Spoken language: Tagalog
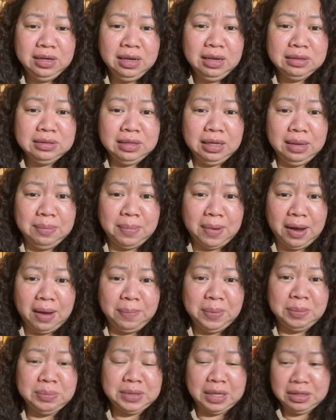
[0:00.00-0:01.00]
'Di ba?
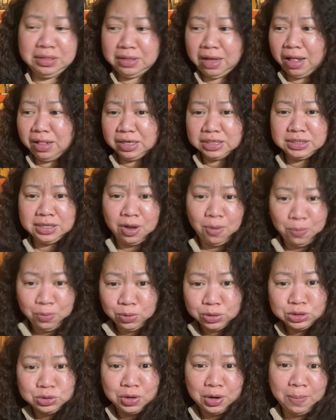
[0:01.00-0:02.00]
15 dollars na ako.
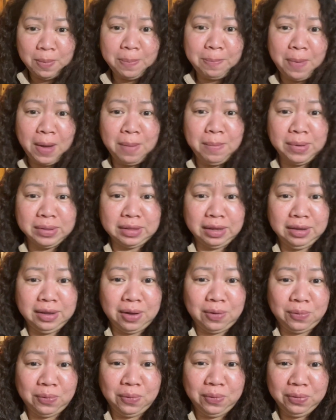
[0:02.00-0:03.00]
Gusto naman pakamatay
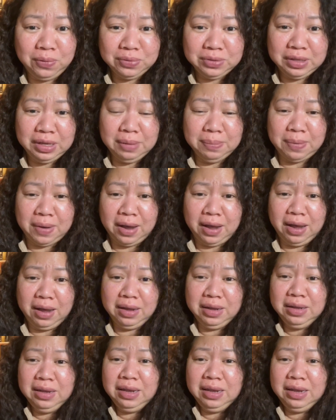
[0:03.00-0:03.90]
ako, 'di ba?